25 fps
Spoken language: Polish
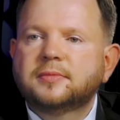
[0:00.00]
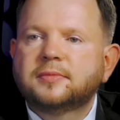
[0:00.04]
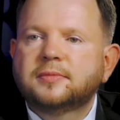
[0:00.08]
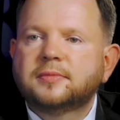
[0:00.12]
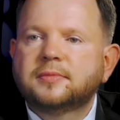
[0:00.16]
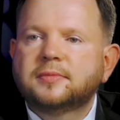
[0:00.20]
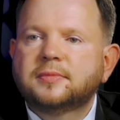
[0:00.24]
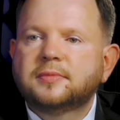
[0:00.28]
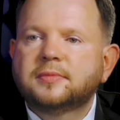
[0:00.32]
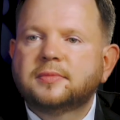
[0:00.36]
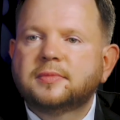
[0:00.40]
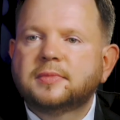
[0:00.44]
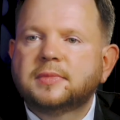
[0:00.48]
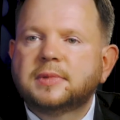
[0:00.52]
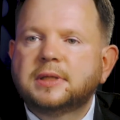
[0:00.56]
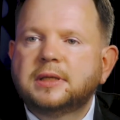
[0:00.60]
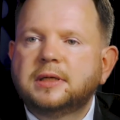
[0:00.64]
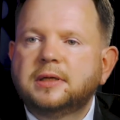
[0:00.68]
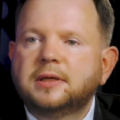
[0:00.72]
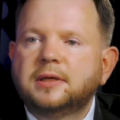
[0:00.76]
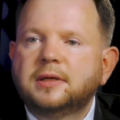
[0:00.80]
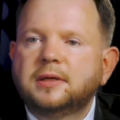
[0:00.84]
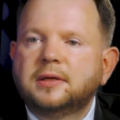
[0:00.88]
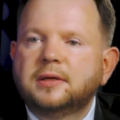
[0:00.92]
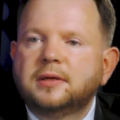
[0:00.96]
doradcy
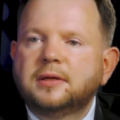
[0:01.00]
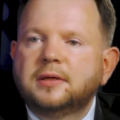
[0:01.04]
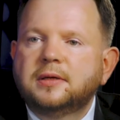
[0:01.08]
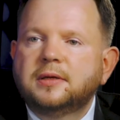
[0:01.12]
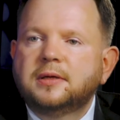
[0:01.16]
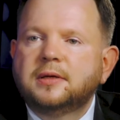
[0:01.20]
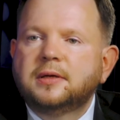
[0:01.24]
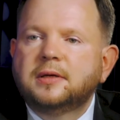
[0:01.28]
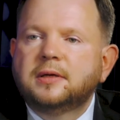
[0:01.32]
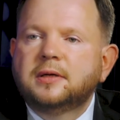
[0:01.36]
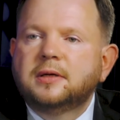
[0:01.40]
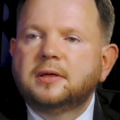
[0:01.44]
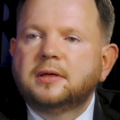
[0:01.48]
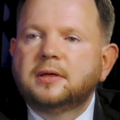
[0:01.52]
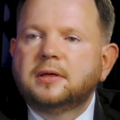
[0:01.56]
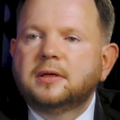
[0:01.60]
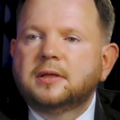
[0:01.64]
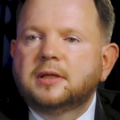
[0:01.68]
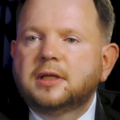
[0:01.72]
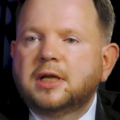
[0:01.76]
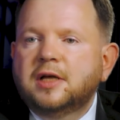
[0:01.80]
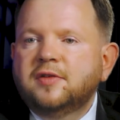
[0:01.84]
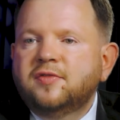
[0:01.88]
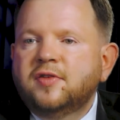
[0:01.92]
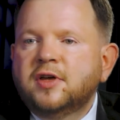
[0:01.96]
podatkowego?
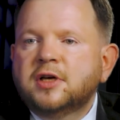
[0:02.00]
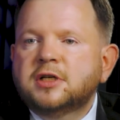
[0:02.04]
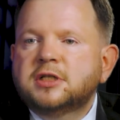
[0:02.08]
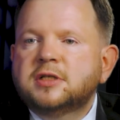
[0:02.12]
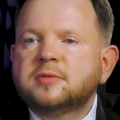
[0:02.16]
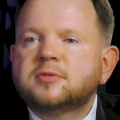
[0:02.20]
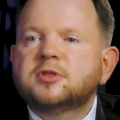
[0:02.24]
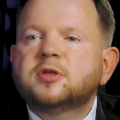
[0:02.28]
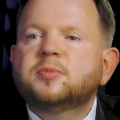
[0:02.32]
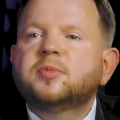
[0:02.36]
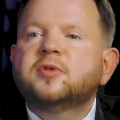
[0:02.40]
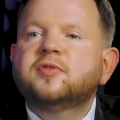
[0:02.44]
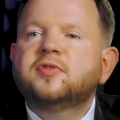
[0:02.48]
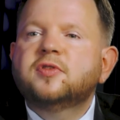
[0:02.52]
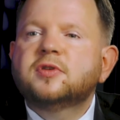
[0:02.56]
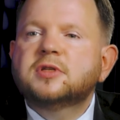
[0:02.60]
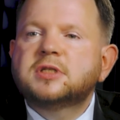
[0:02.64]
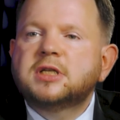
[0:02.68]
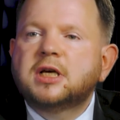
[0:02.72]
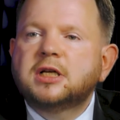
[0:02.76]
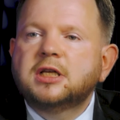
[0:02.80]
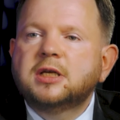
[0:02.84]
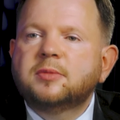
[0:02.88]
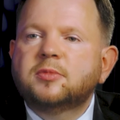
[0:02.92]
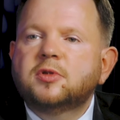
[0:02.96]
Największym
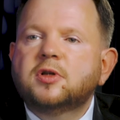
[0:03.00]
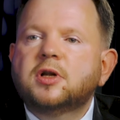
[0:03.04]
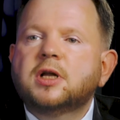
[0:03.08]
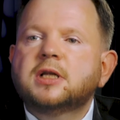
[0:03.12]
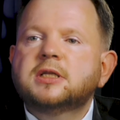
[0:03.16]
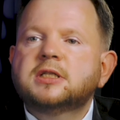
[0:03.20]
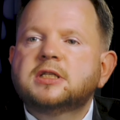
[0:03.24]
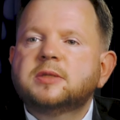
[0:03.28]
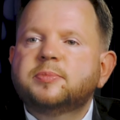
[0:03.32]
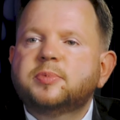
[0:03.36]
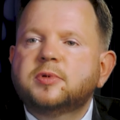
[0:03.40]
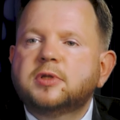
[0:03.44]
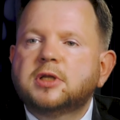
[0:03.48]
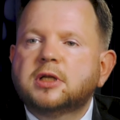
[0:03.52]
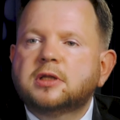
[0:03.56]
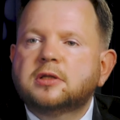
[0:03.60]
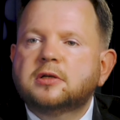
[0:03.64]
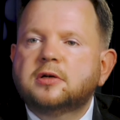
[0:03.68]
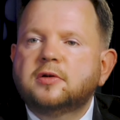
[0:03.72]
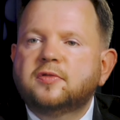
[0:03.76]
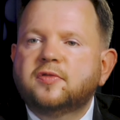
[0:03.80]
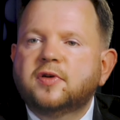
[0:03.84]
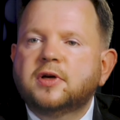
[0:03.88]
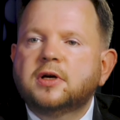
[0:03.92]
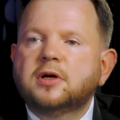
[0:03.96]
zobowiązaniem doradcy
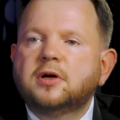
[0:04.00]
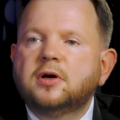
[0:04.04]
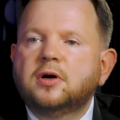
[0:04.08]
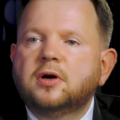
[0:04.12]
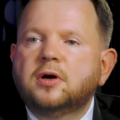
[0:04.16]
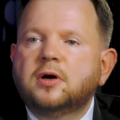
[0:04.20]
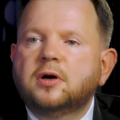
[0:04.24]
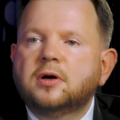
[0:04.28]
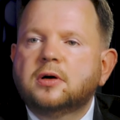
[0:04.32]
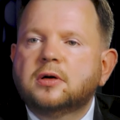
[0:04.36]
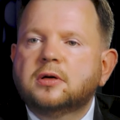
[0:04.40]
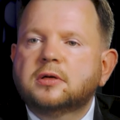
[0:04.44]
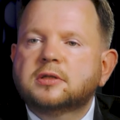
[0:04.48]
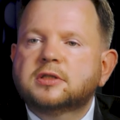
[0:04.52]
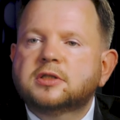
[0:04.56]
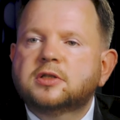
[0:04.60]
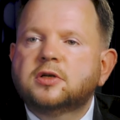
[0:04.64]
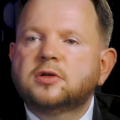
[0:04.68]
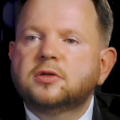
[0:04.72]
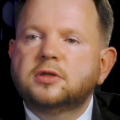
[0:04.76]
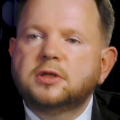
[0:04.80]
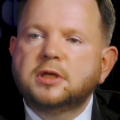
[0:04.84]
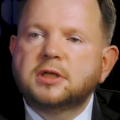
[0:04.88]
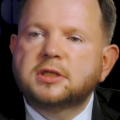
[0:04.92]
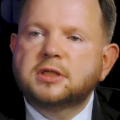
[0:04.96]
podatkowego,
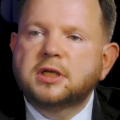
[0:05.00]
zgodnie